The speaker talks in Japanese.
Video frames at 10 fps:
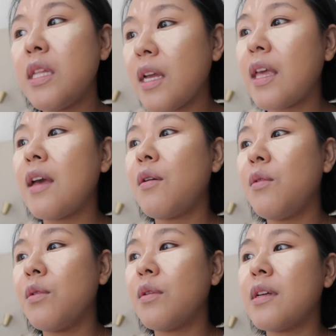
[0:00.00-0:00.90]
んな健
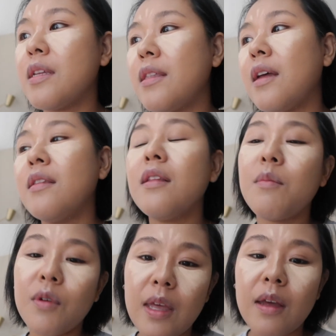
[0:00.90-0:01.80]
康とかさ、旦那
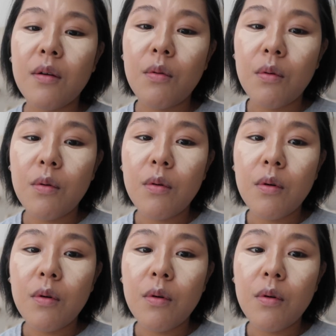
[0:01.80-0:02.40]
も健康、